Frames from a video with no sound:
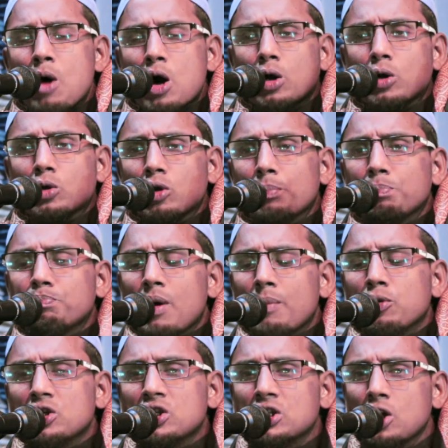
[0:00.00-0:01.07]
বক্তব্য
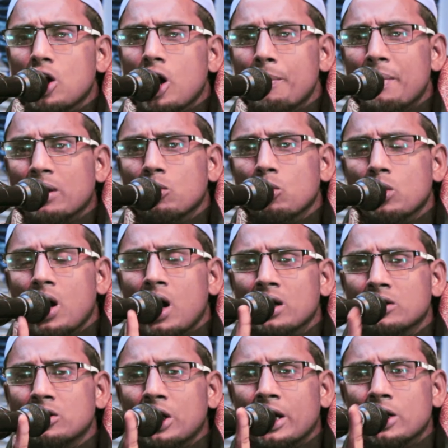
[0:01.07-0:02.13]
বুঝতে হবে
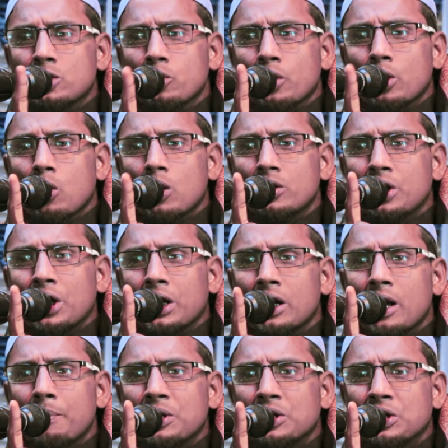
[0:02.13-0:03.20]
কোরআন থেকে জোরে কর ঠিক
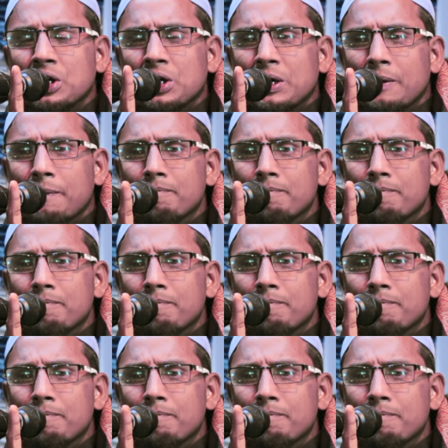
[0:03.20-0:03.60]
না বিঠি